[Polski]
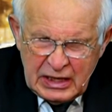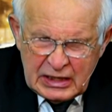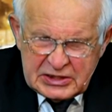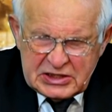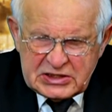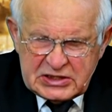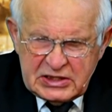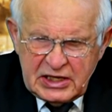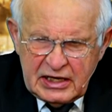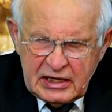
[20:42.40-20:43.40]
Gdy,
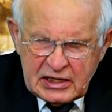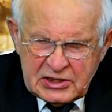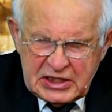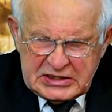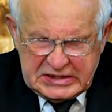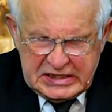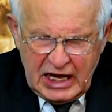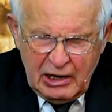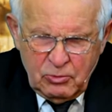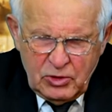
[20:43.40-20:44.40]
gdy, gdy z
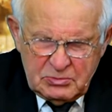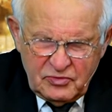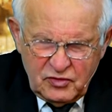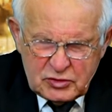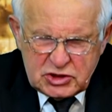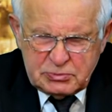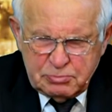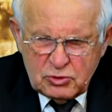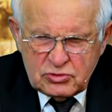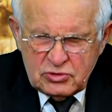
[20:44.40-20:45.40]
diabłem wiódł
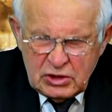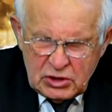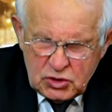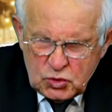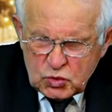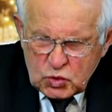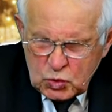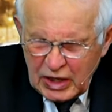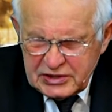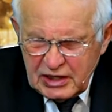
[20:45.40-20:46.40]
spór, i
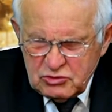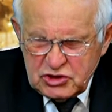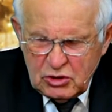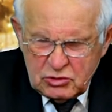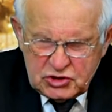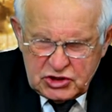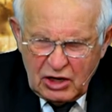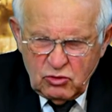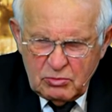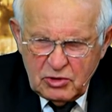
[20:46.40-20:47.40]
układał się o
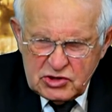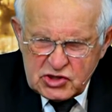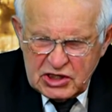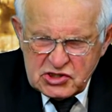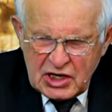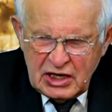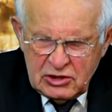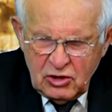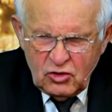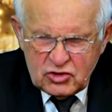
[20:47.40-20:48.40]
ciało Mojżesza,
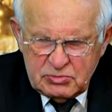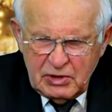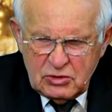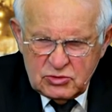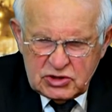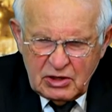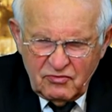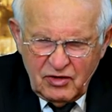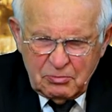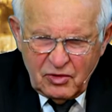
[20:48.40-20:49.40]
nie ośmielił się
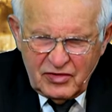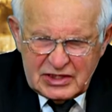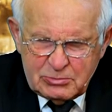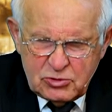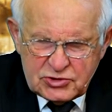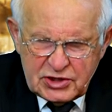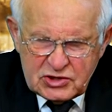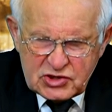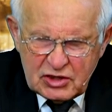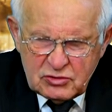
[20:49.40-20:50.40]
wypowiedź
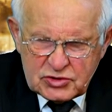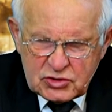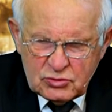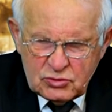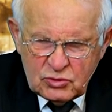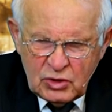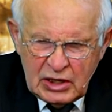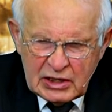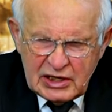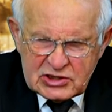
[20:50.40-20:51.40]
bluźniczego sądu,
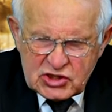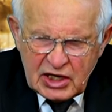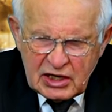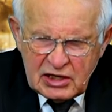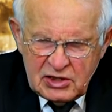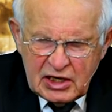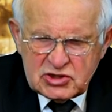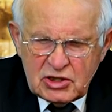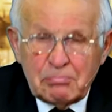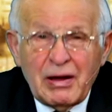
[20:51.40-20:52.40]
lecz rzekł, niech
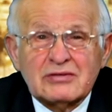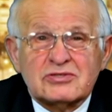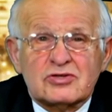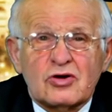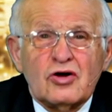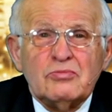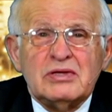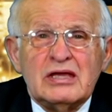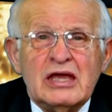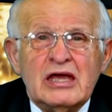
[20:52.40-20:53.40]
cię Pan
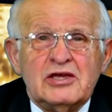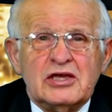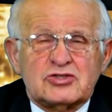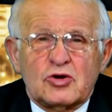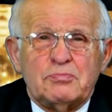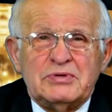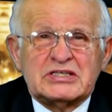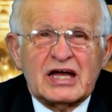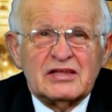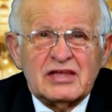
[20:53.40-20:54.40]
zgromi. Jest
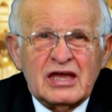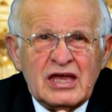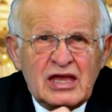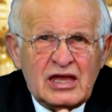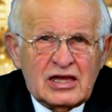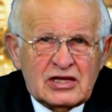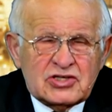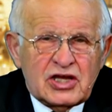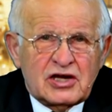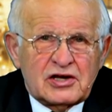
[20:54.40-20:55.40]
opisane, e,
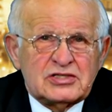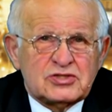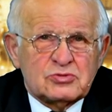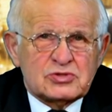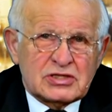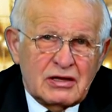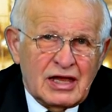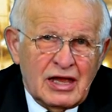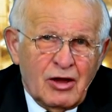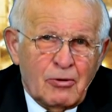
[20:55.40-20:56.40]
że Chrystus, że
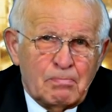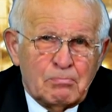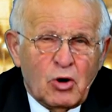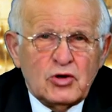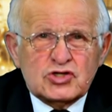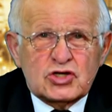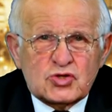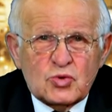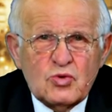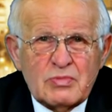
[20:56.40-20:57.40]
Mojżesz
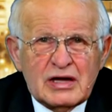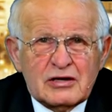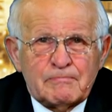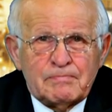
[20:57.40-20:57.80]
umarł,